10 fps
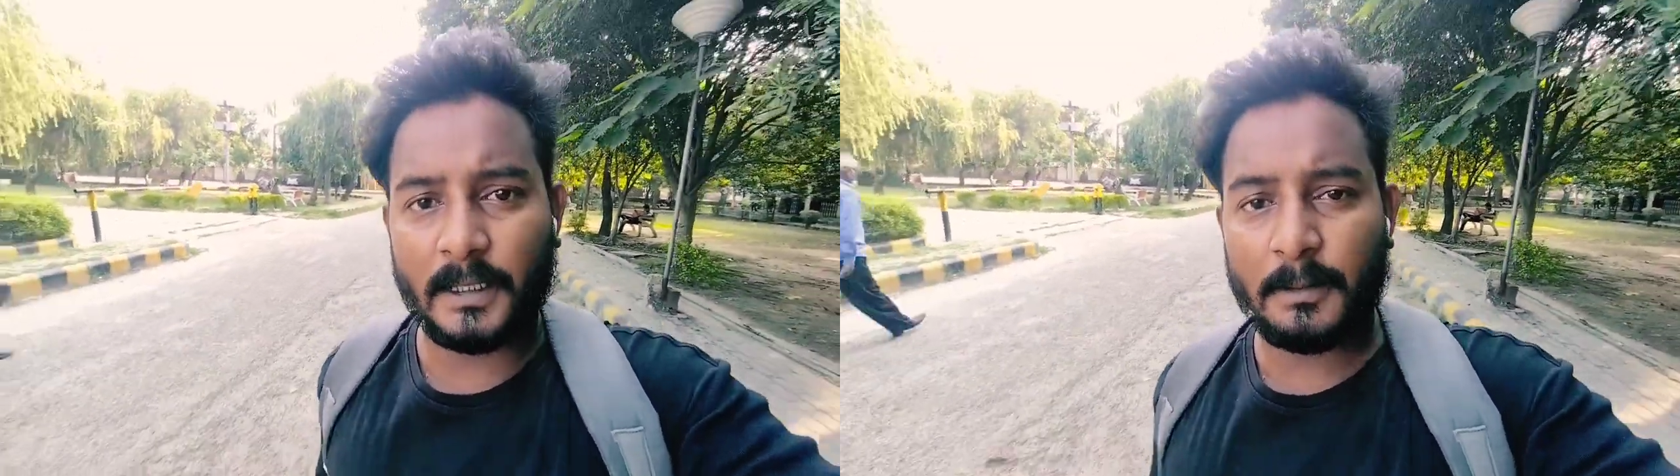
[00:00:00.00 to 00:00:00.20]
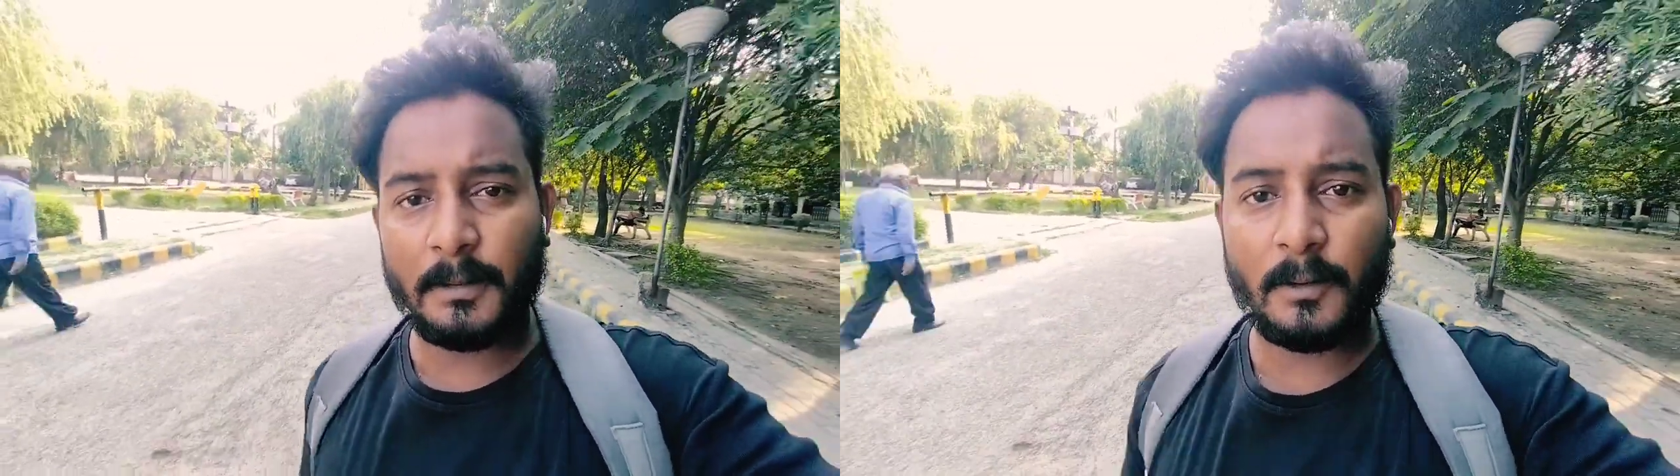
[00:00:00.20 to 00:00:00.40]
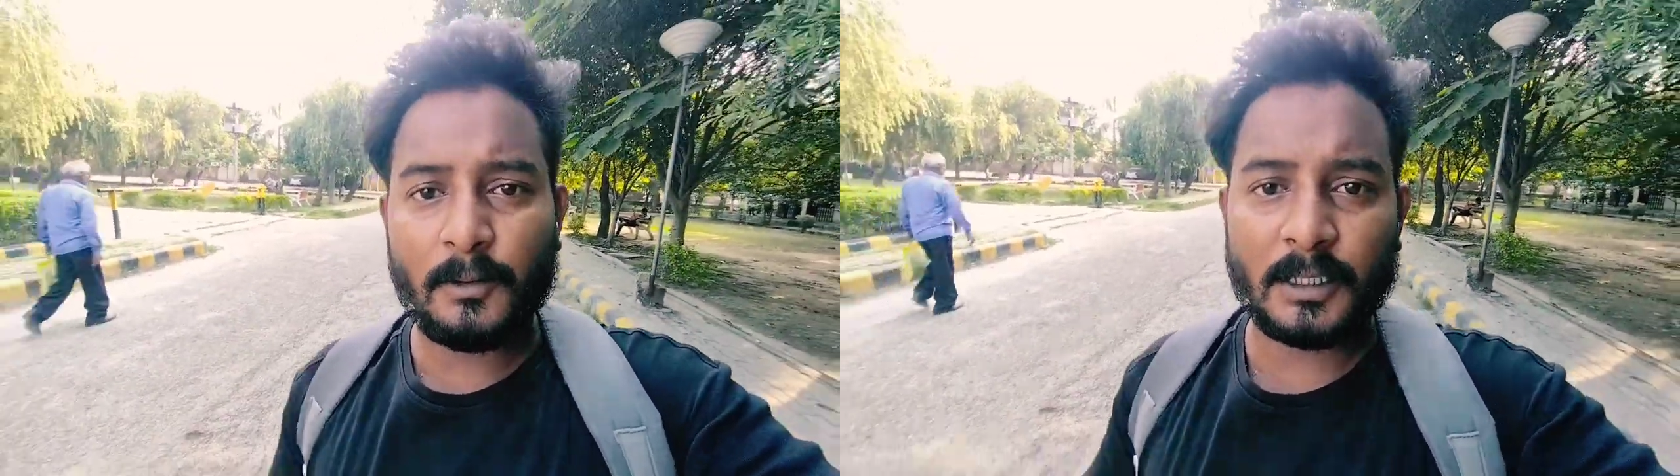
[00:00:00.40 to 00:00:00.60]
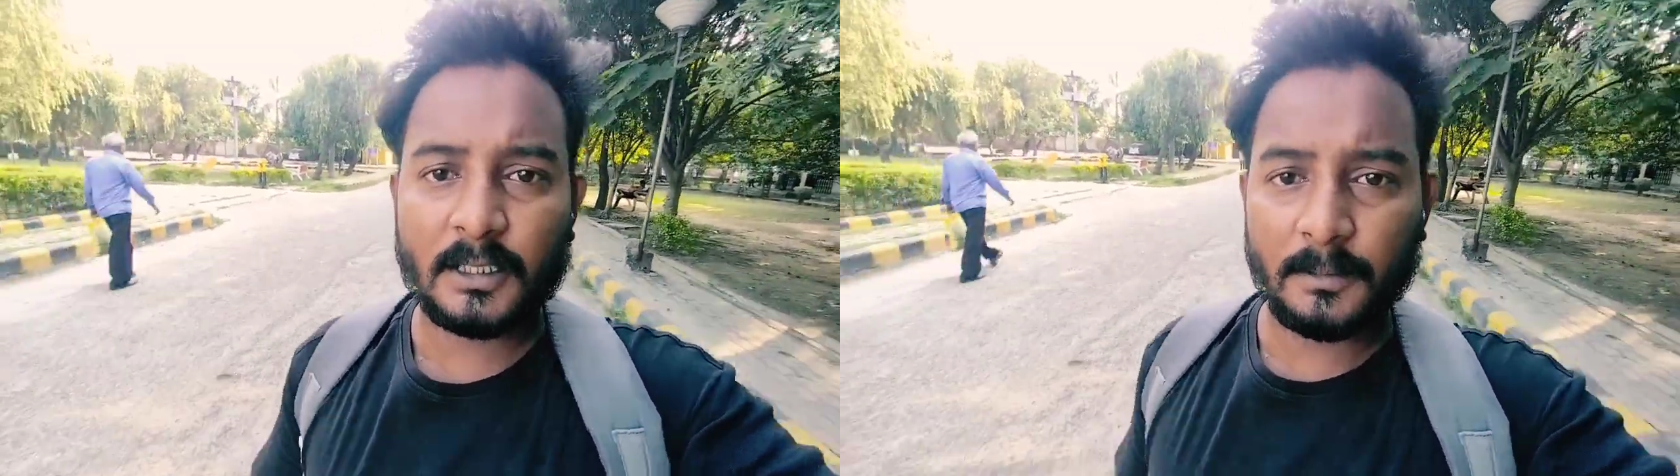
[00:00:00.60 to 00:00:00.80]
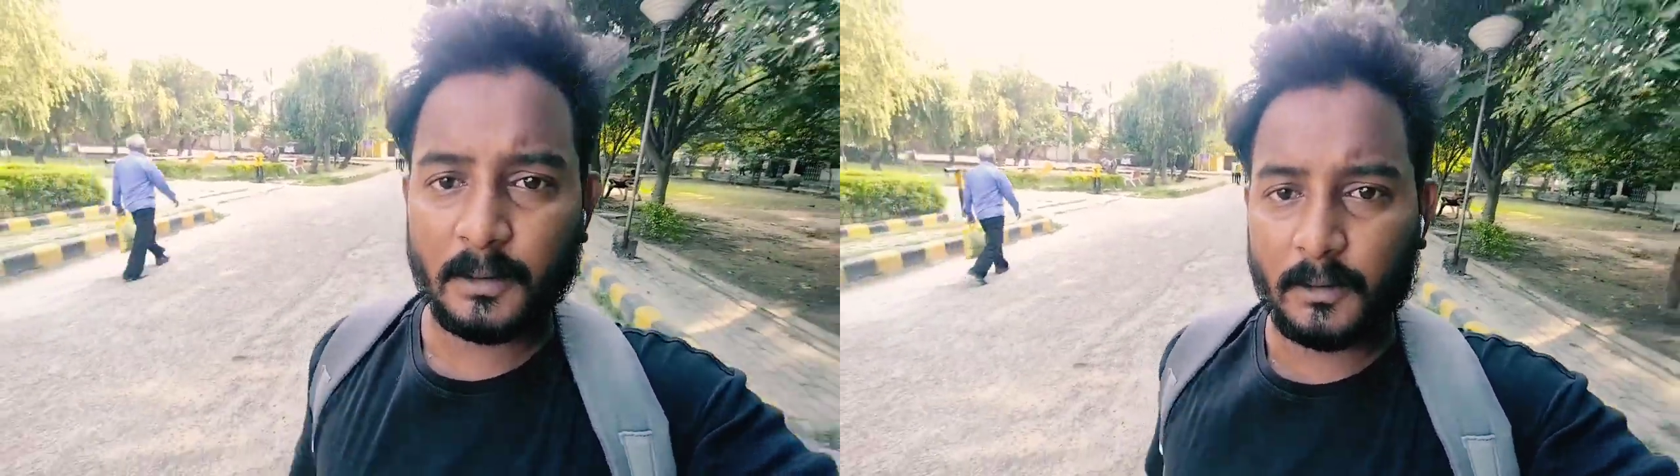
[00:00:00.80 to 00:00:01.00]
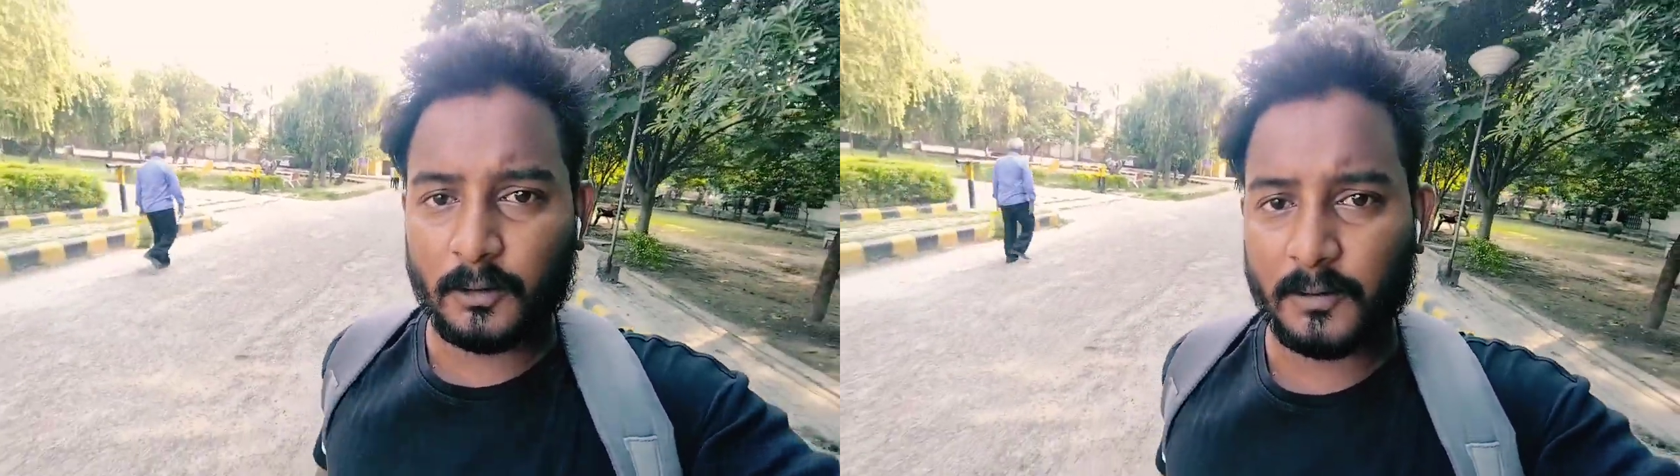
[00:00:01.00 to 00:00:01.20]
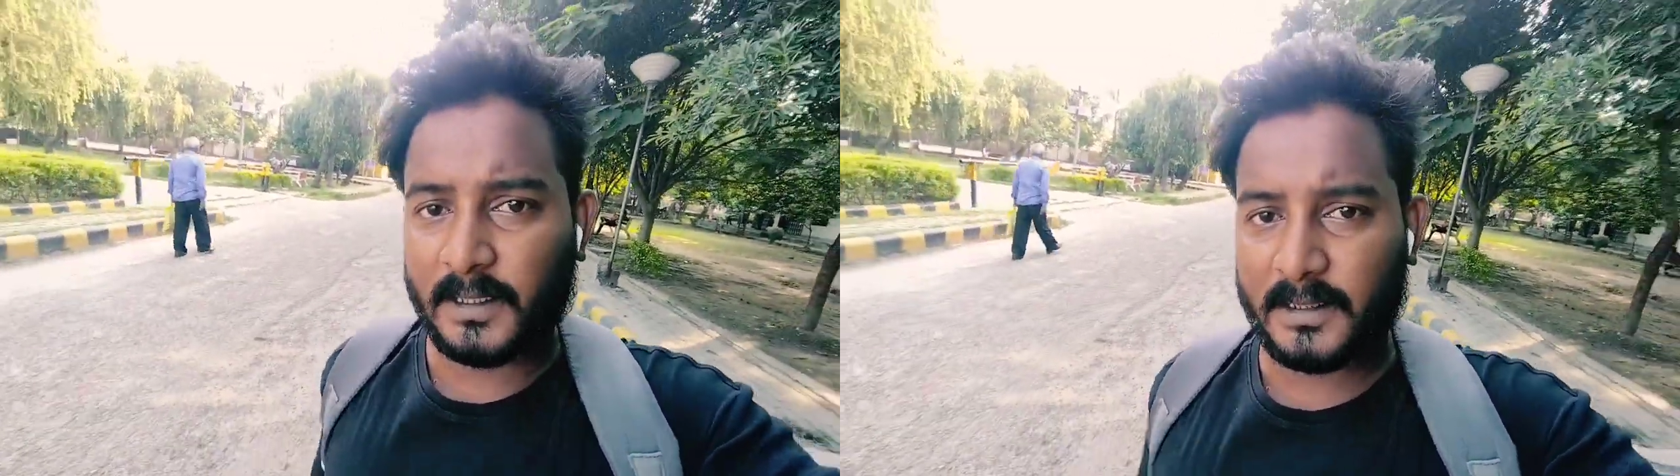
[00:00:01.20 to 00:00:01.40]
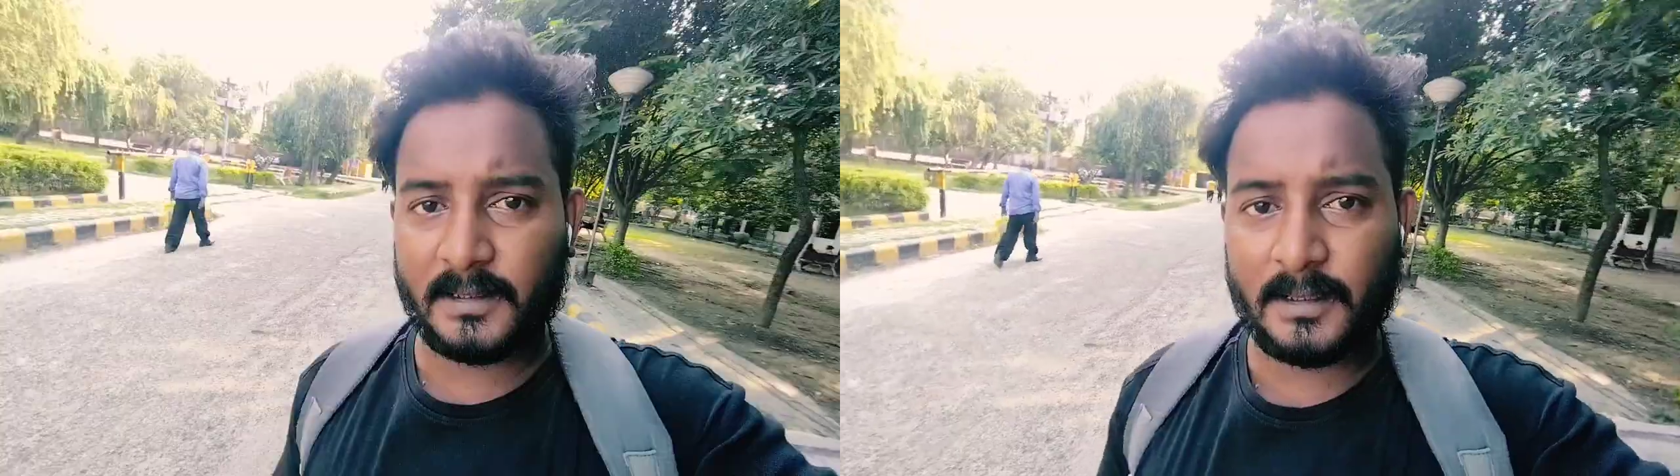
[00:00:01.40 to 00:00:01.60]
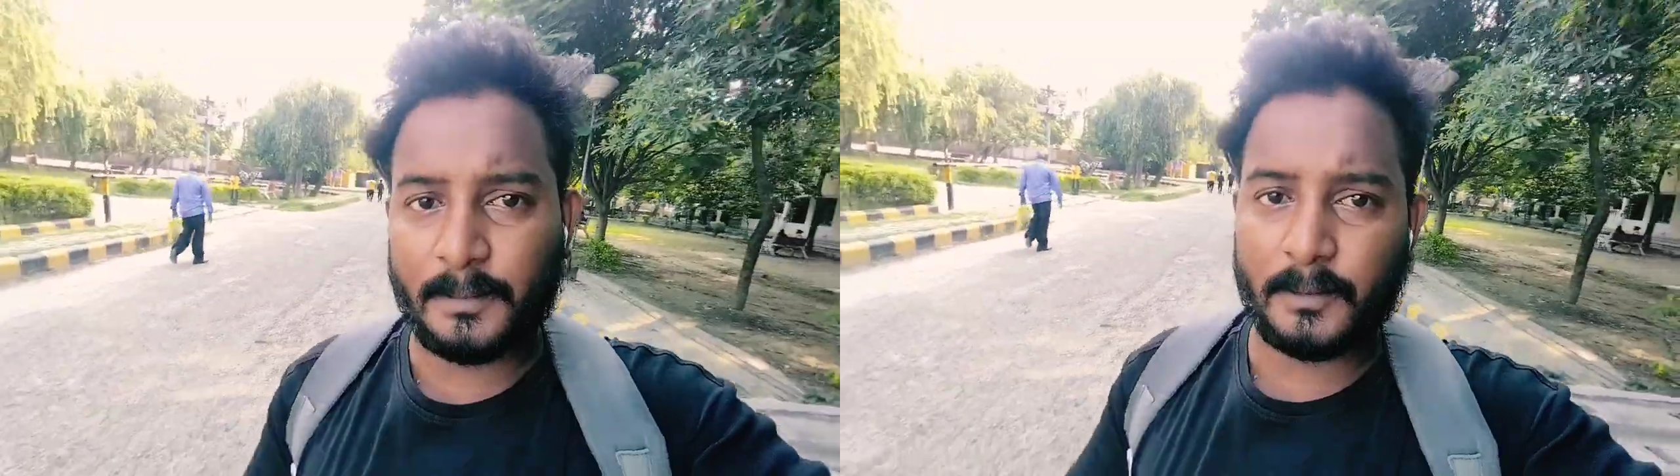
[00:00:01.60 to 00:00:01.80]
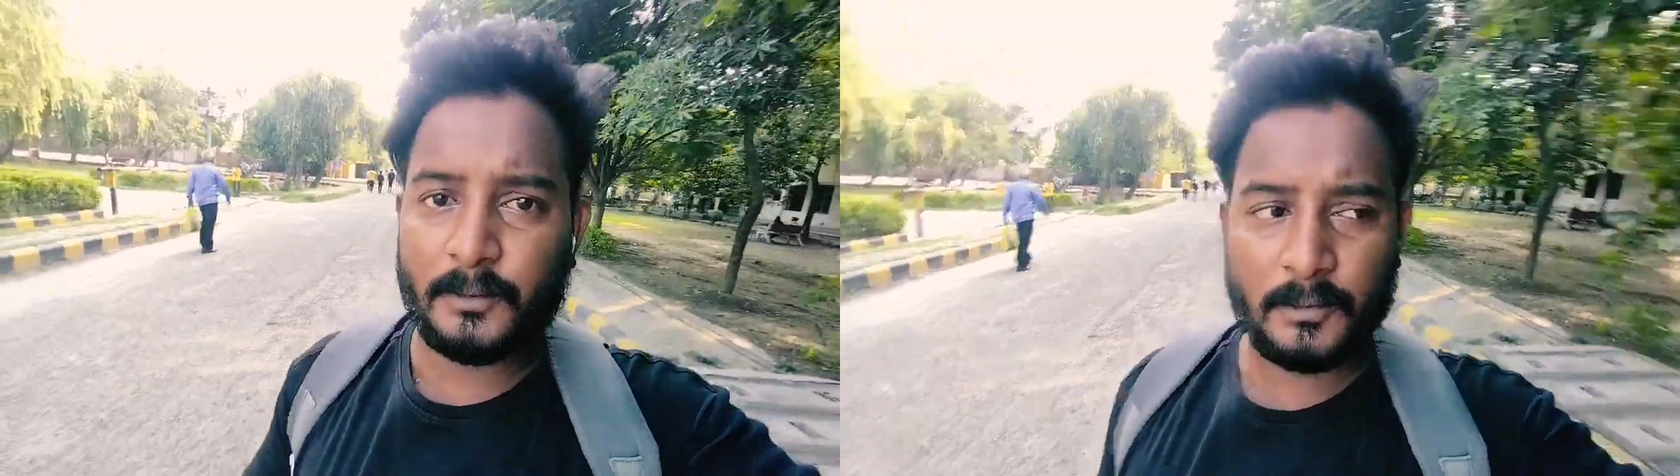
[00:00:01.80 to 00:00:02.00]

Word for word: अभी मैं हूँ रास्ते में कोर्ट वाले रास्ते पर हूँ